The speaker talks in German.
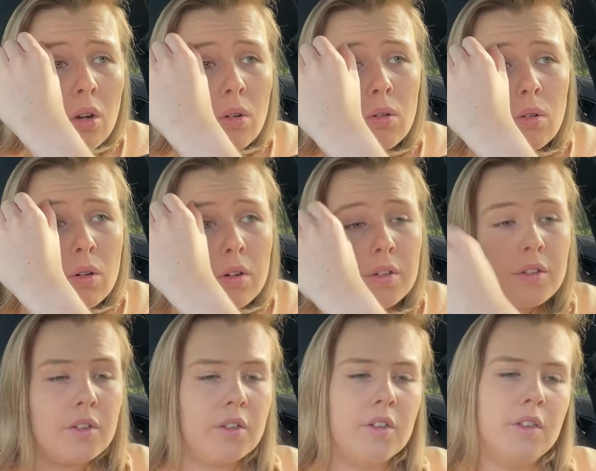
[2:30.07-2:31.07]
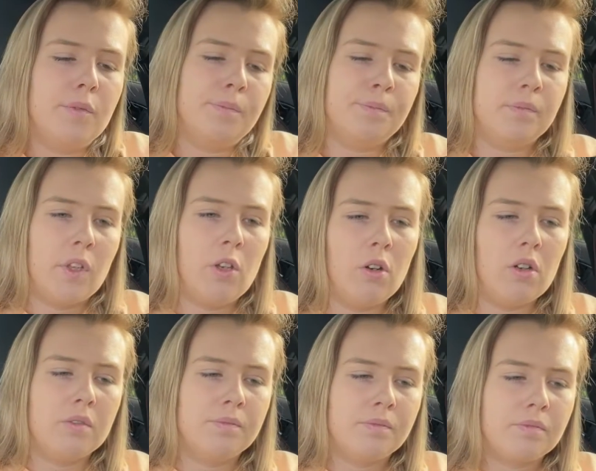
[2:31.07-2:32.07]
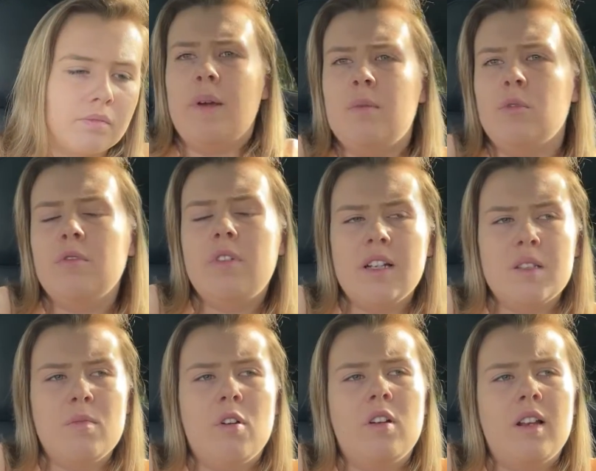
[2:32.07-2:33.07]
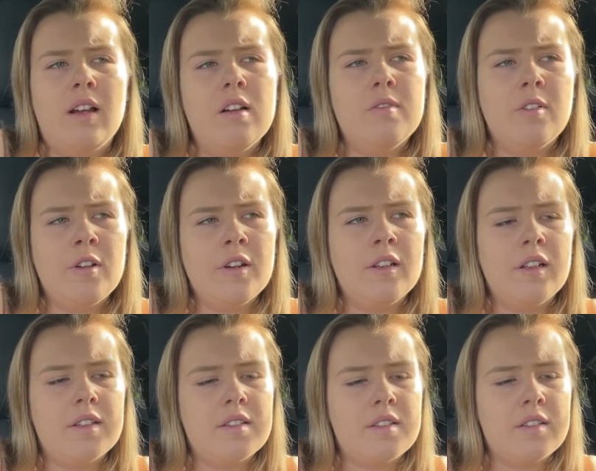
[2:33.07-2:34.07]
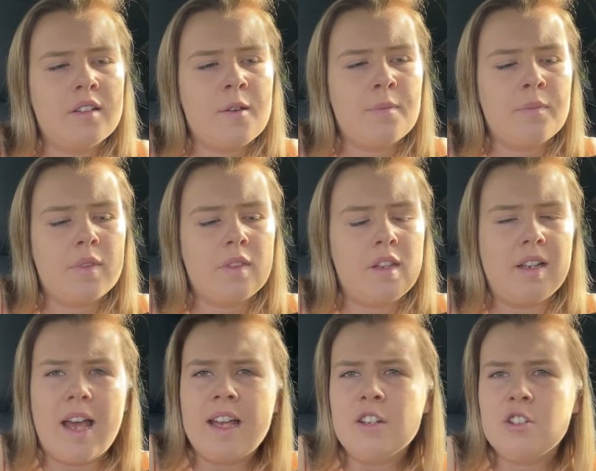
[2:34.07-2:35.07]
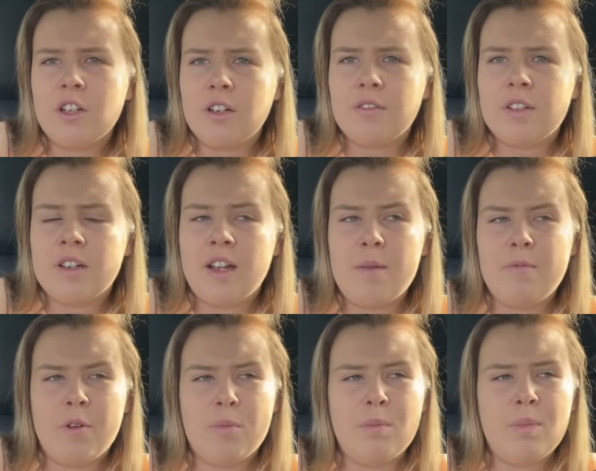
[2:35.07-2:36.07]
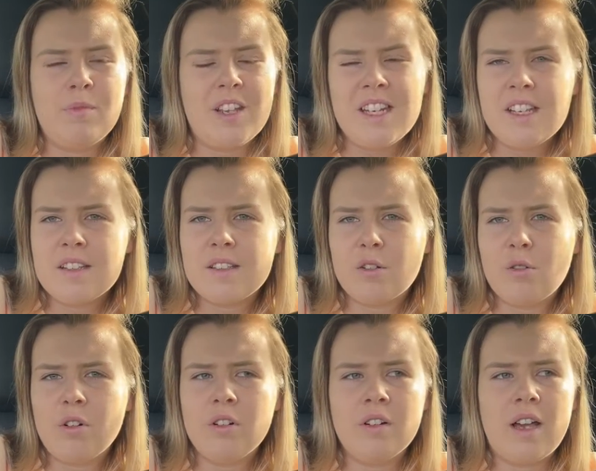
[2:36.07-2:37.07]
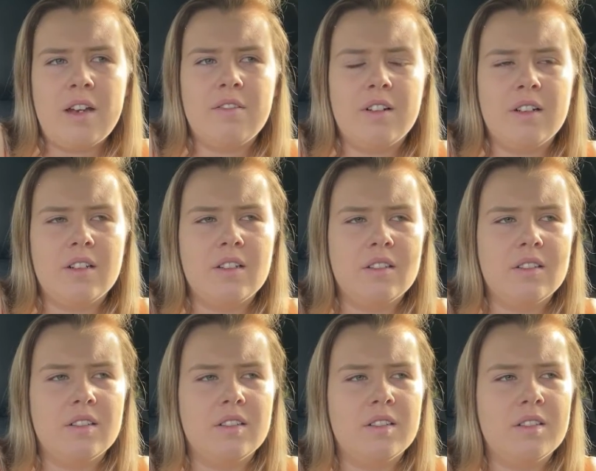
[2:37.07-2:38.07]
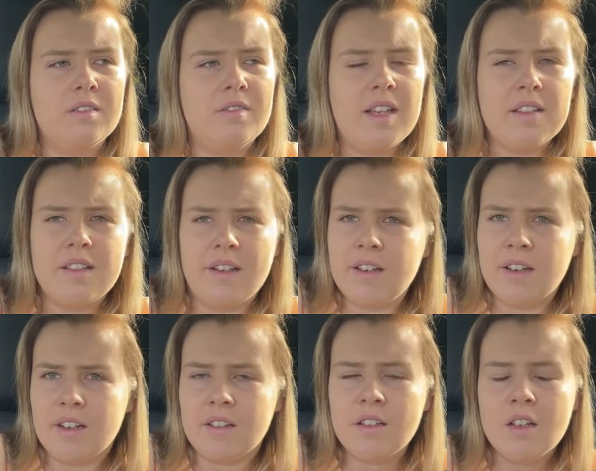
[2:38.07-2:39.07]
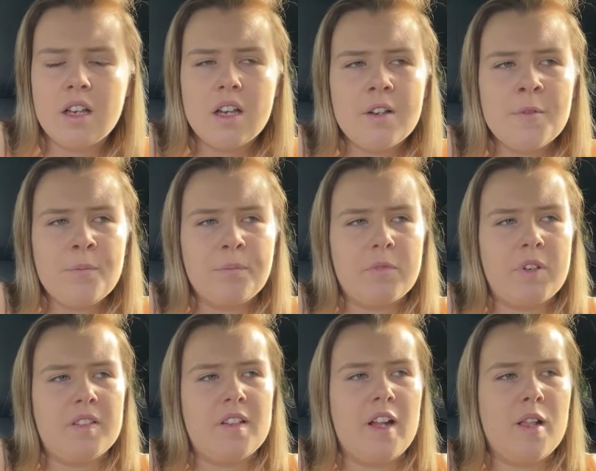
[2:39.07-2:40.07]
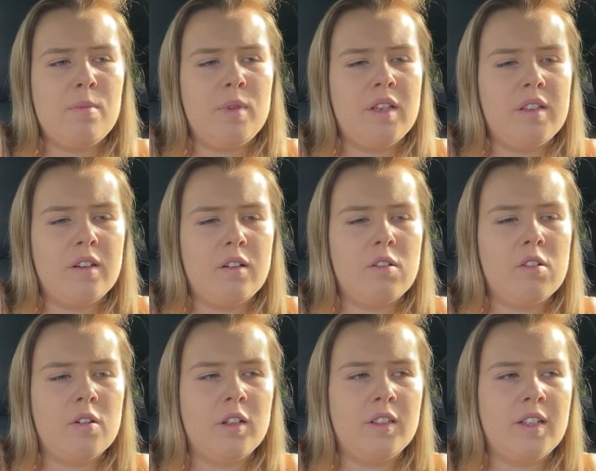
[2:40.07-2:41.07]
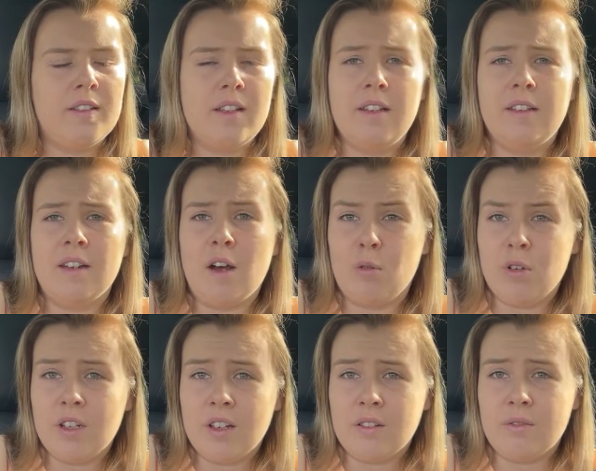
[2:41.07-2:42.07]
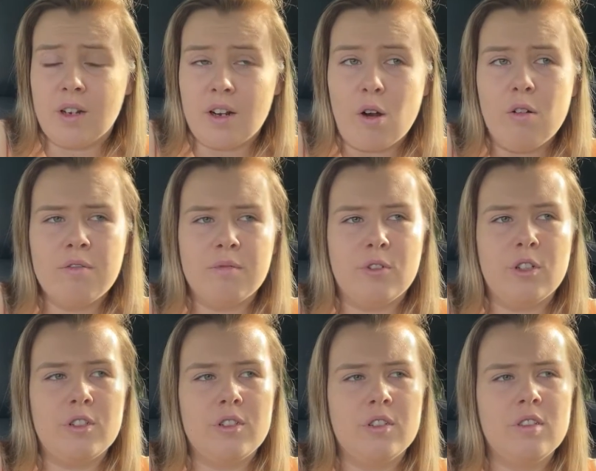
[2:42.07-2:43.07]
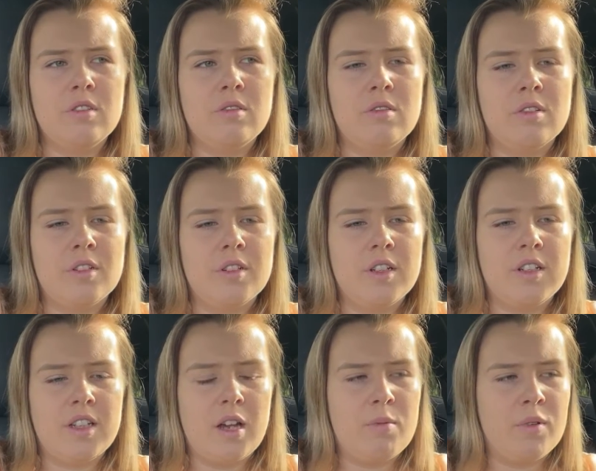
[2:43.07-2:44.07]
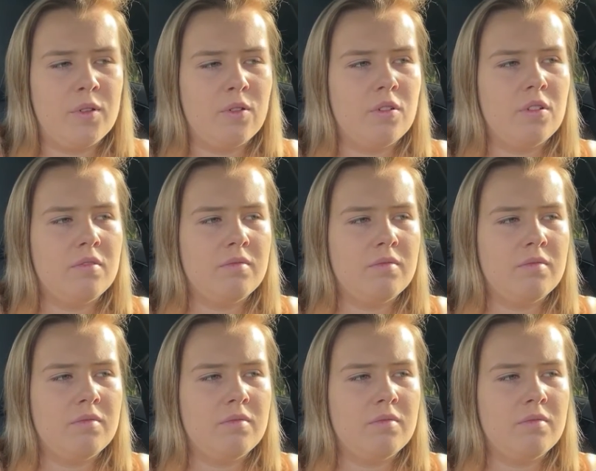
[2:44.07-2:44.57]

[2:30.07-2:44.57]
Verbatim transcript: Und ähm, ja, bei dem Unfall ist mir auch klar geworden, dass ähm, die Leidenschaft innerhalb von wenigen Sekunden einfach äh, weg sein kann. Weshalb ich auch äh, tatsächlich den Audi dann verkaufen wollte. Und ich dachte mir so,